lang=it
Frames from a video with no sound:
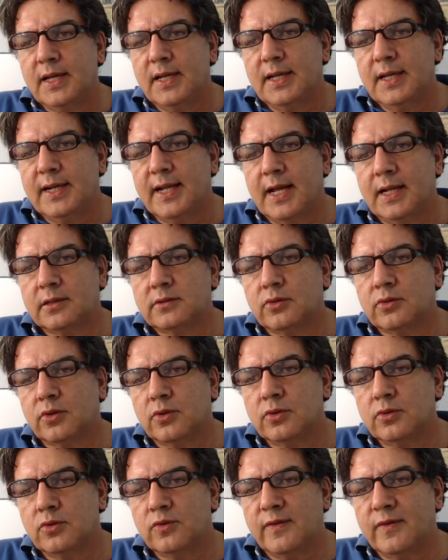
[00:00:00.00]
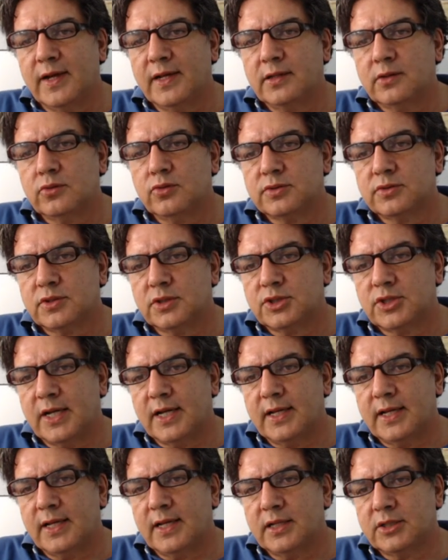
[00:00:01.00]
in alto Juventus
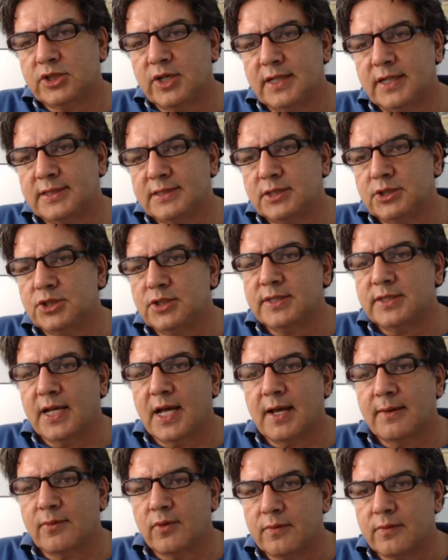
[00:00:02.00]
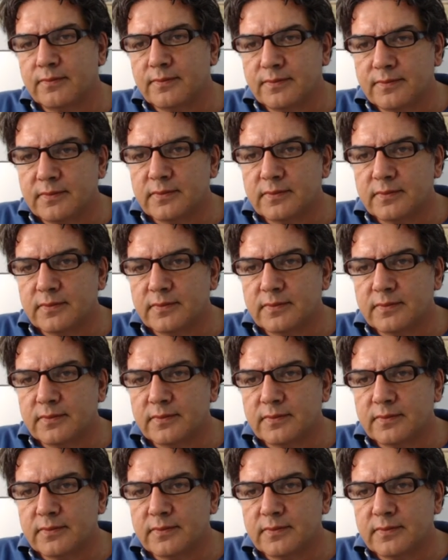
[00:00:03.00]
Chelsea ci siamo,